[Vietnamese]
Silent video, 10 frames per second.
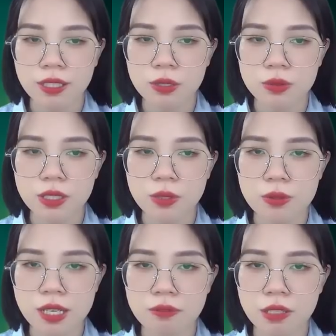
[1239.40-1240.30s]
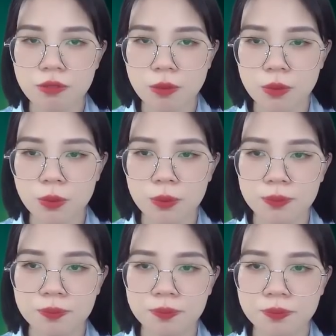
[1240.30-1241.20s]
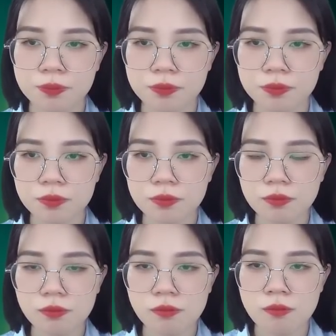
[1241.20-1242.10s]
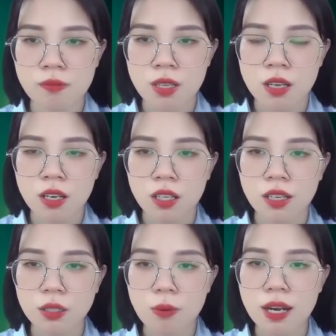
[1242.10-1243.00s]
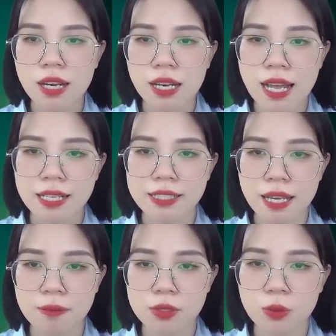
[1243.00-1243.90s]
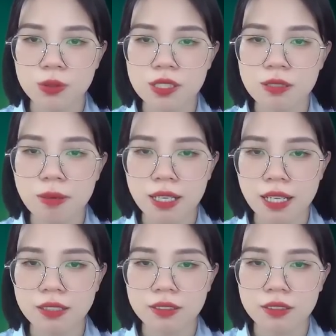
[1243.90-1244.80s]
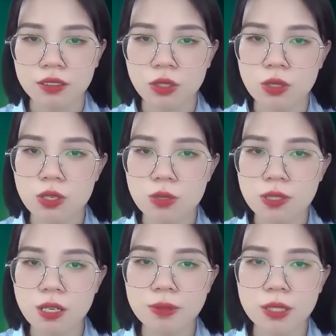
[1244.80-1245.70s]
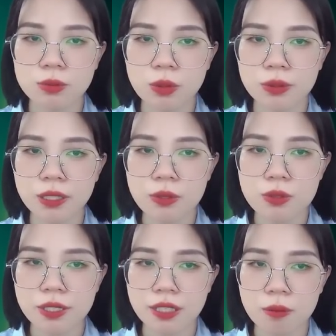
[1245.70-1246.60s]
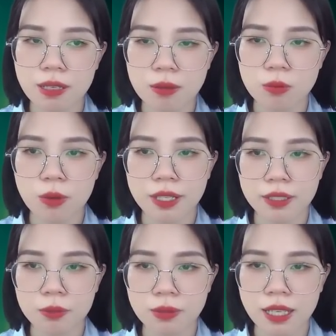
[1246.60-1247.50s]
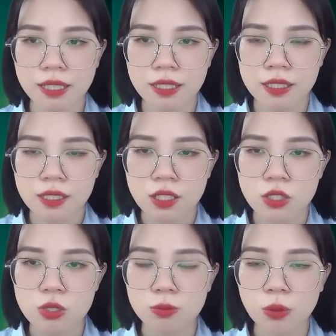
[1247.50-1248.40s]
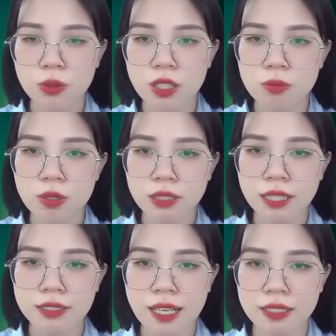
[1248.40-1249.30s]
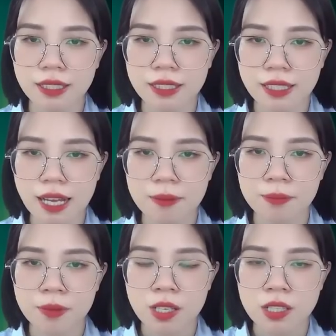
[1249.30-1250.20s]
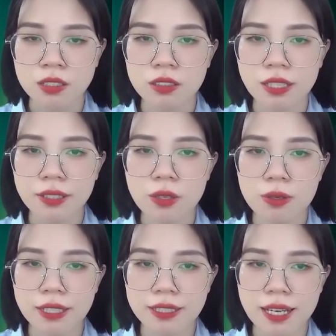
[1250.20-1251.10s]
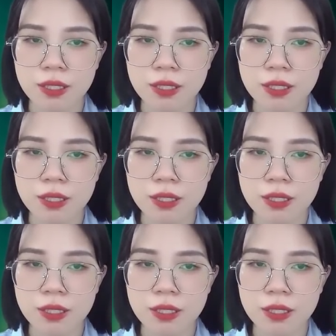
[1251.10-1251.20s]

Tiểu tạ vỗ tay một cái. Em biết rồi, bạn trai chị làm đúng không? Tim tôi đập hẫng một nhịp, nhìn quýt trong tay cô ta. Triệu Y Nhiên cũng nhìn thấy tôi, vậy vẫy tay, sắc mặt vô cùng tự nhiên.